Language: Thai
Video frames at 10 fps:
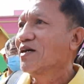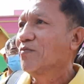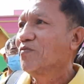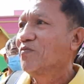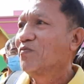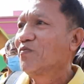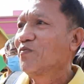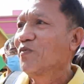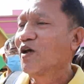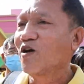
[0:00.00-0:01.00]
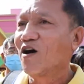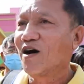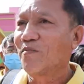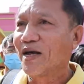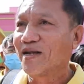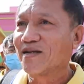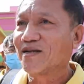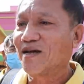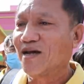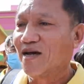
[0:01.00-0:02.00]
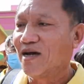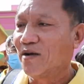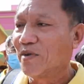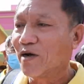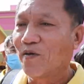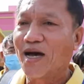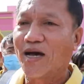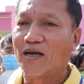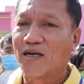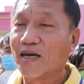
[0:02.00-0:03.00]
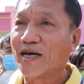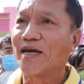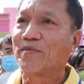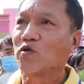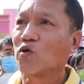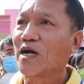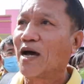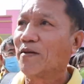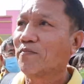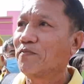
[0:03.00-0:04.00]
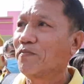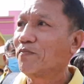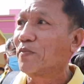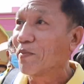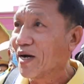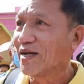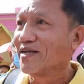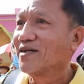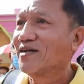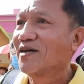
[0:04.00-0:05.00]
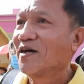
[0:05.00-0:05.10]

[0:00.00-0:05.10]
นะครับแล้วก็มันเหมือนกับว่าเรือเนี่ยมันถูกการประเมิน